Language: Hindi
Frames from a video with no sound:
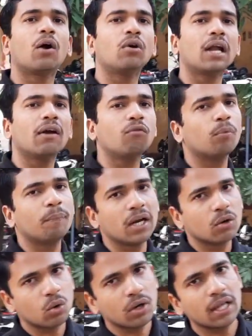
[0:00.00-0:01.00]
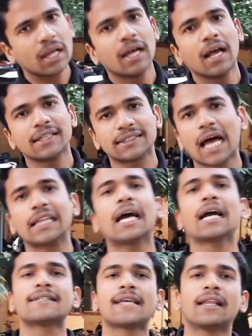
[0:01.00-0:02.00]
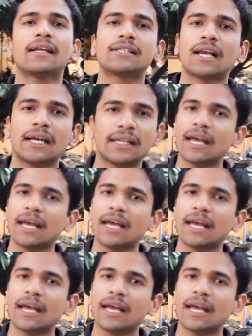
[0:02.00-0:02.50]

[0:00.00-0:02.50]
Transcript: राउंड है वो बिल्कुल सादा का सादा चला